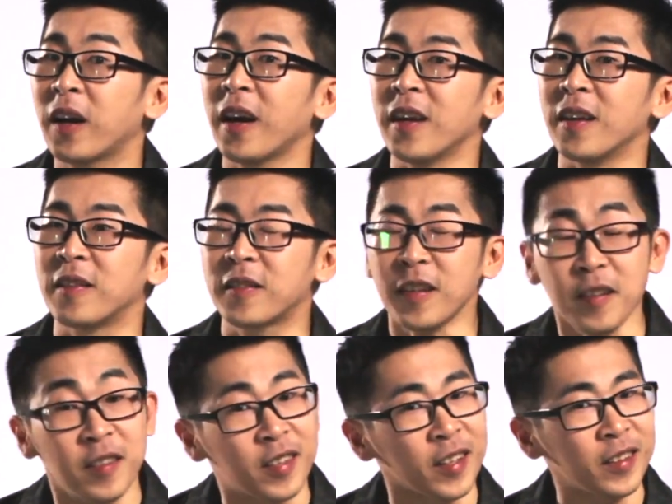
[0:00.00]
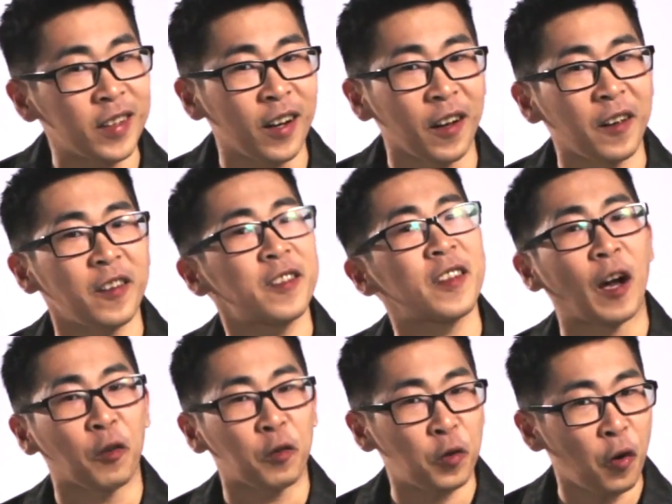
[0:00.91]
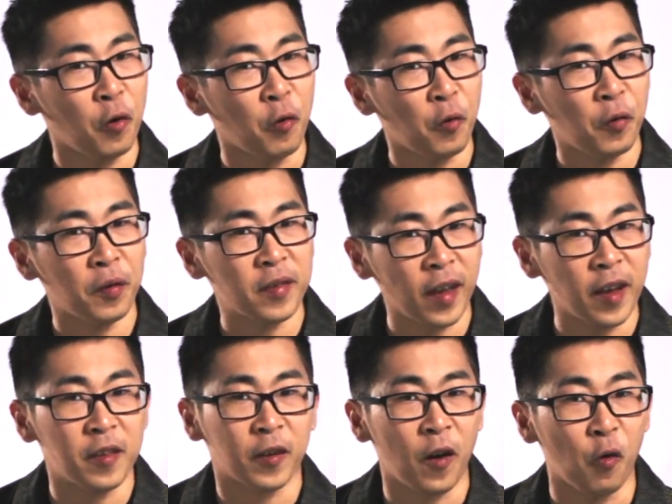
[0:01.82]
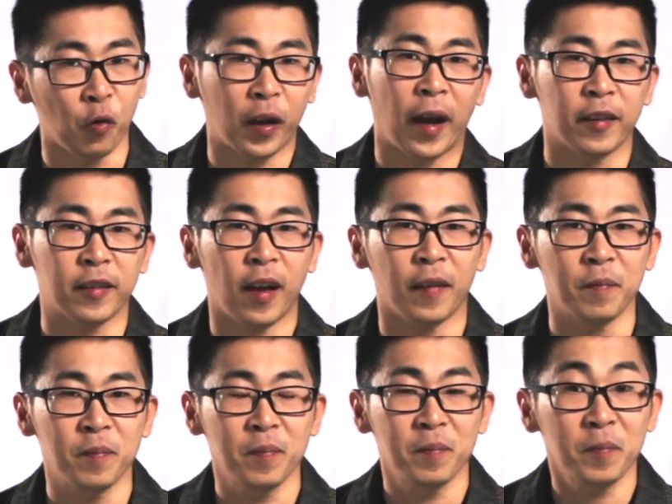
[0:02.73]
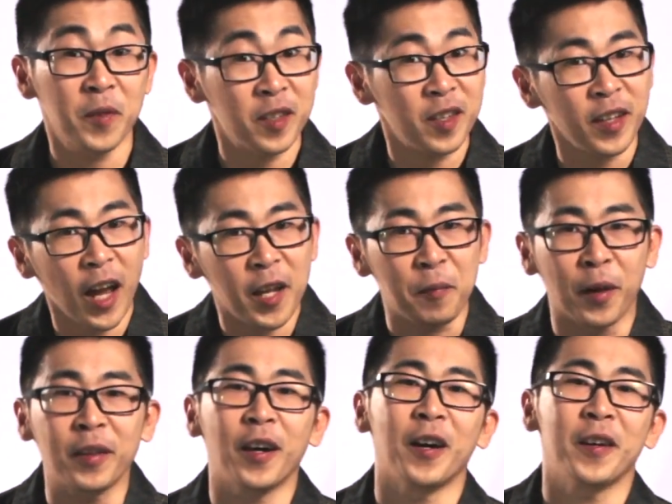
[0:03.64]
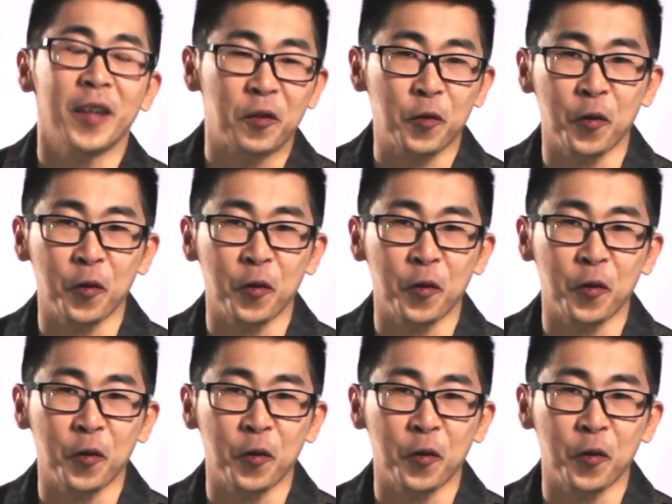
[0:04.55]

们可以尽情地享受在这个舞台上。期待你们的演